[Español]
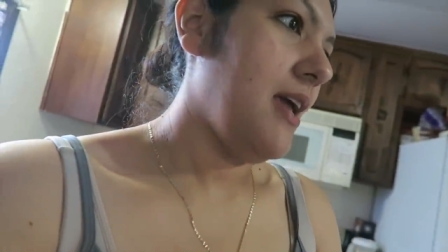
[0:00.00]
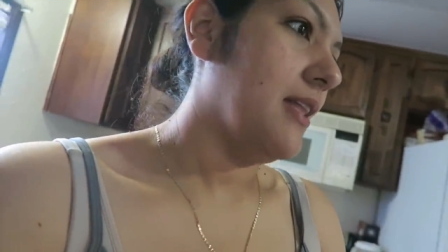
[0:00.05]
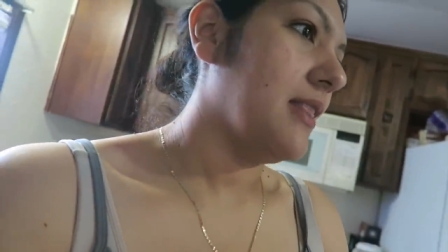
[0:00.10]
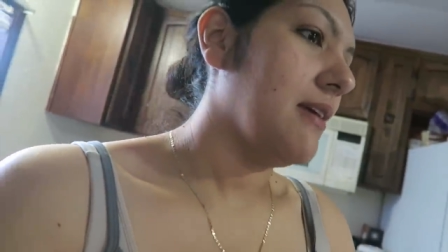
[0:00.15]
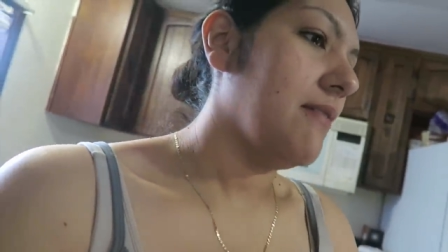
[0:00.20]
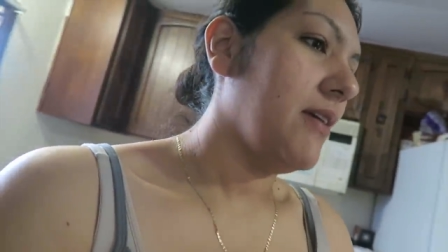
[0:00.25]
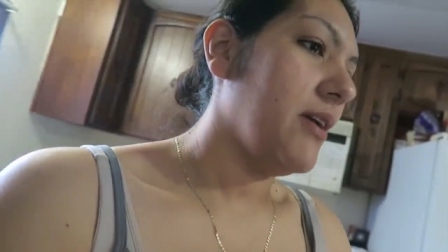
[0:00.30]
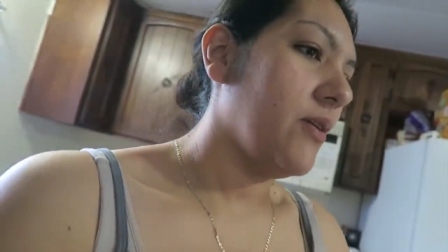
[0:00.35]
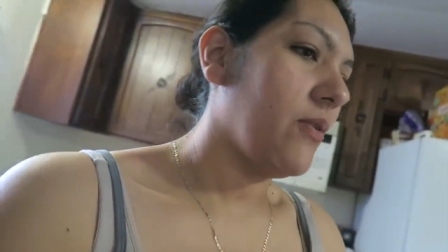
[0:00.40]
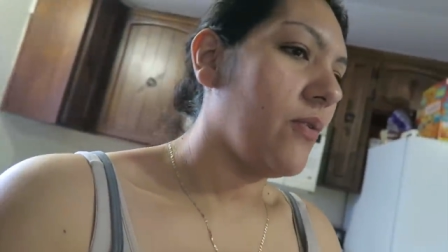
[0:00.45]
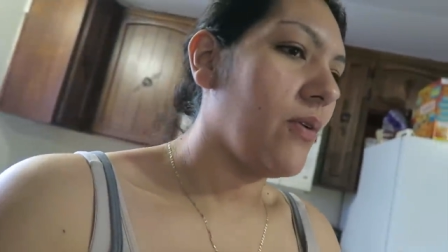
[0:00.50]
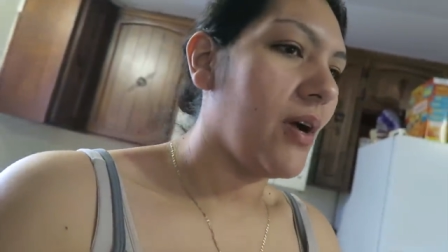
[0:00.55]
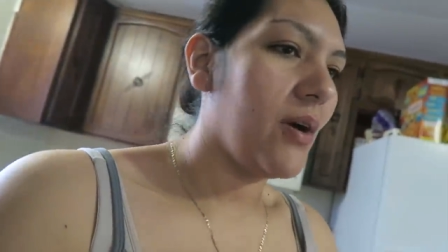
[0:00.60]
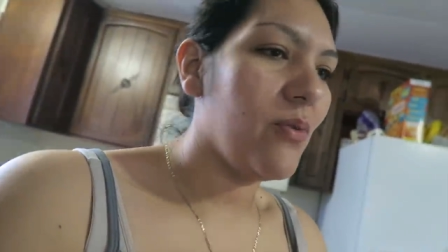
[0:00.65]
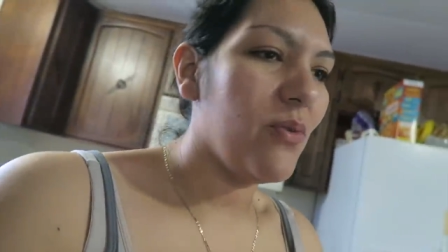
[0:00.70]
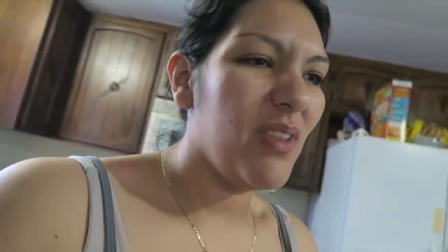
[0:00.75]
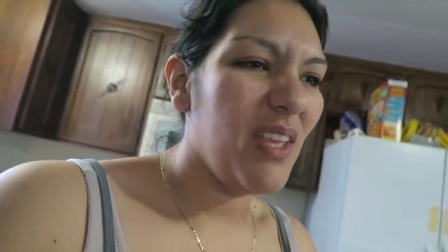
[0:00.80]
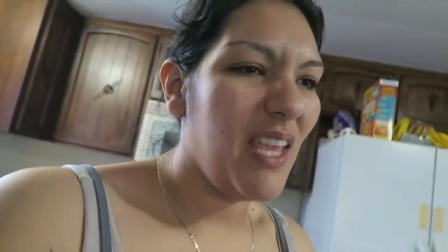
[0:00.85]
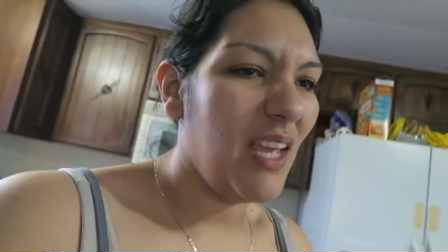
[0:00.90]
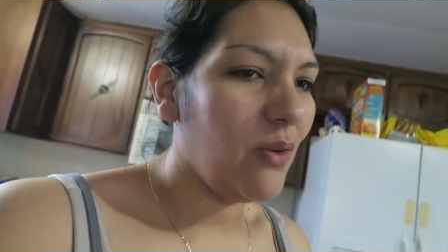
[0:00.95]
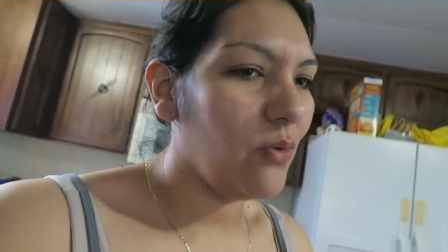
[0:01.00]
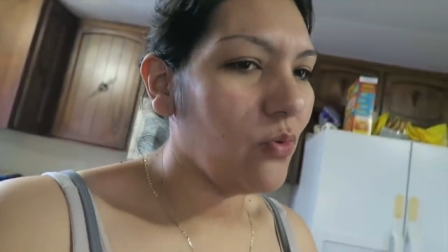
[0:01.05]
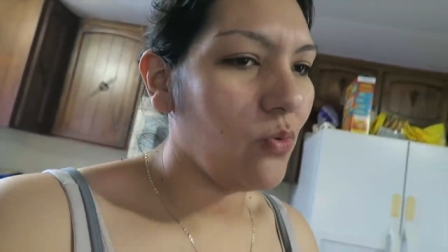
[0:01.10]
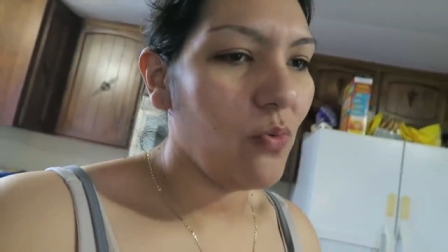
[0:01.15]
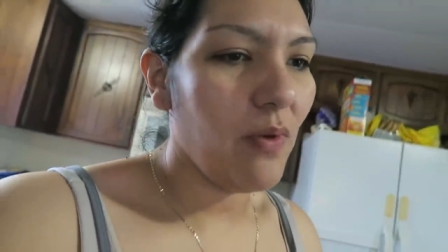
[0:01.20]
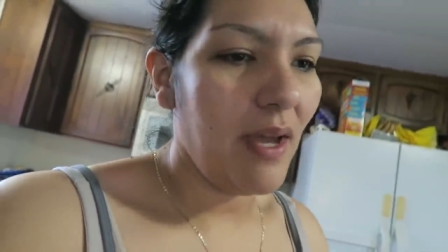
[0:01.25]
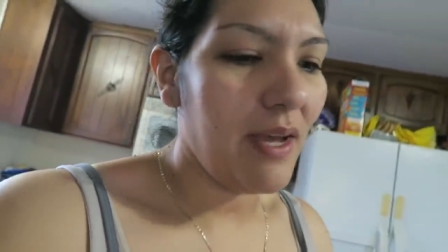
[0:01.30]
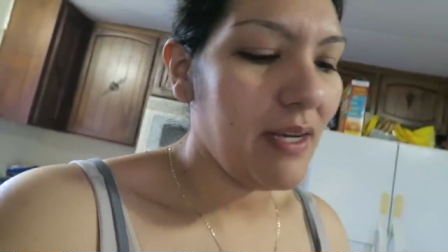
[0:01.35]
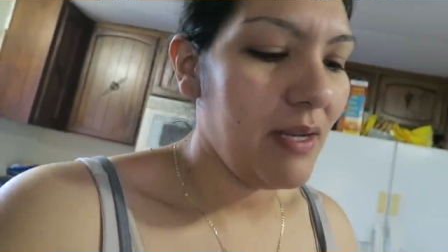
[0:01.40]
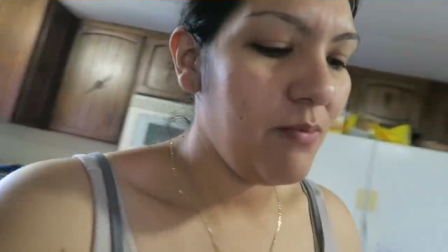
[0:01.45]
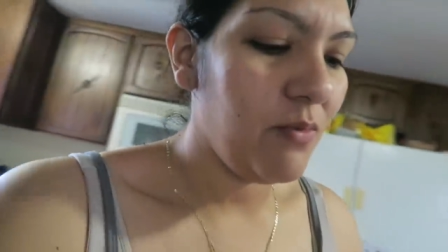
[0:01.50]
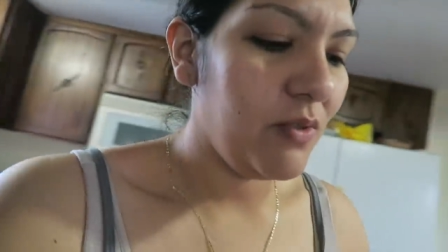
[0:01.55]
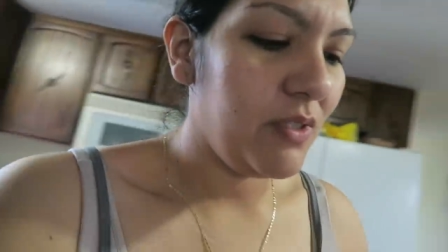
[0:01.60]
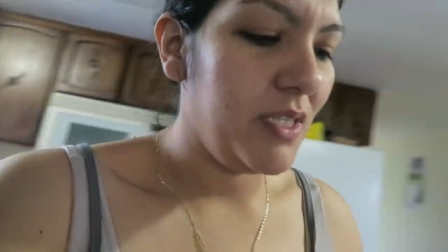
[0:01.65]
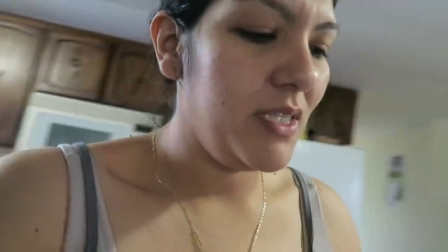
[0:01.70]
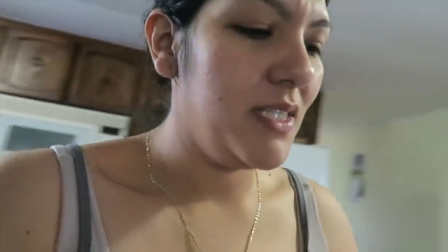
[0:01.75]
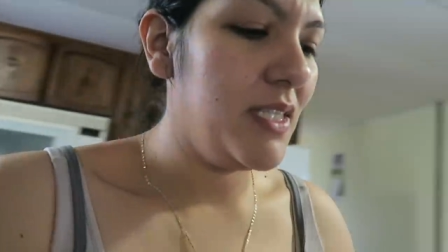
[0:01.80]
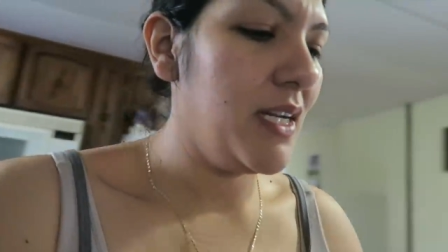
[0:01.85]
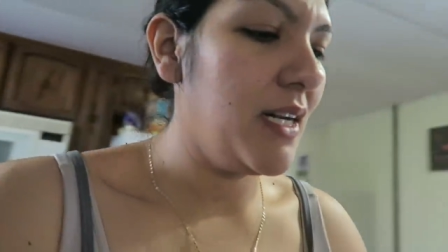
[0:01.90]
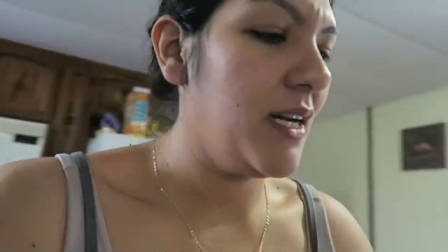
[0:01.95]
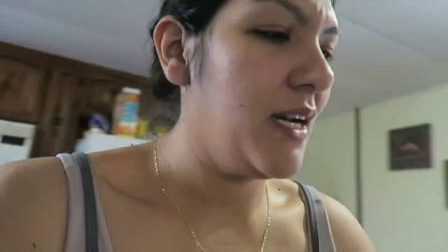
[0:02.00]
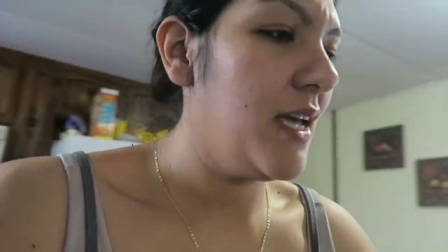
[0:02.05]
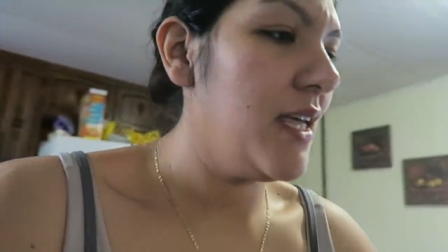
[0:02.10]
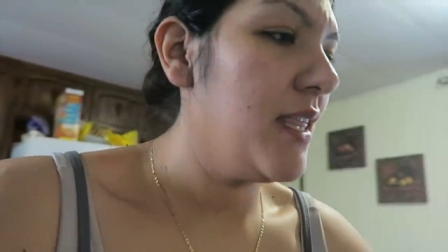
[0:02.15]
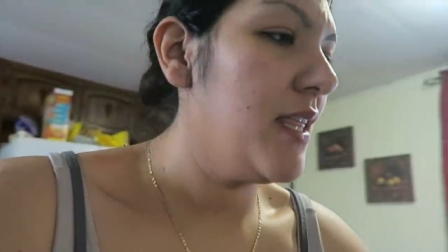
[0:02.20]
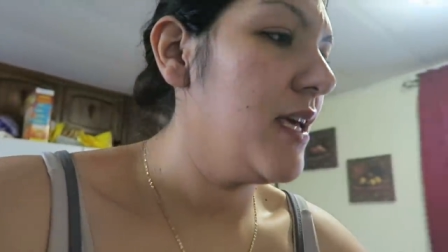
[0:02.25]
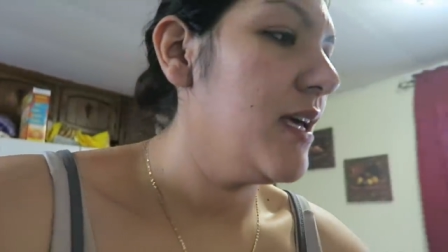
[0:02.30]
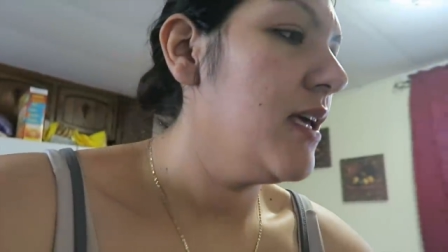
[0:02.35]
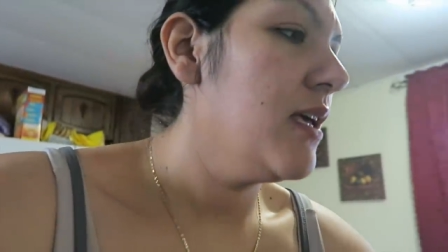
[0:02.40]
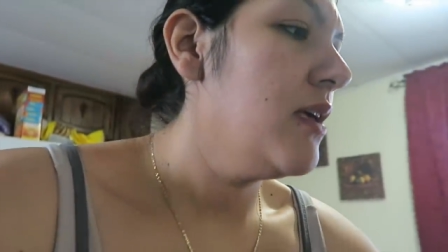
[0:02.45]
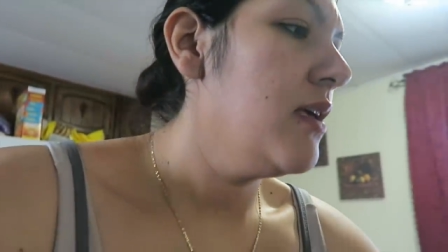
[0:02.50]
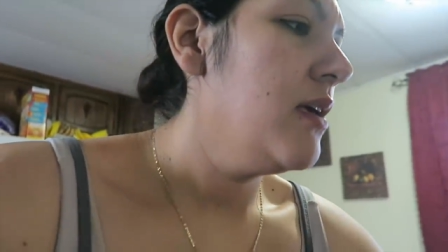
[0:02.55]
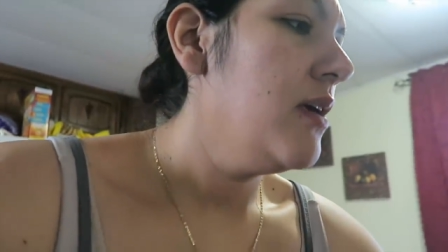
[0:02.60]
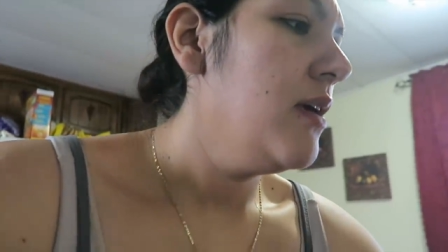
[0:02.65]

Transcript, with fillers: y ya estaba yo corajuda, ya no tuve ánimos de hacer nada.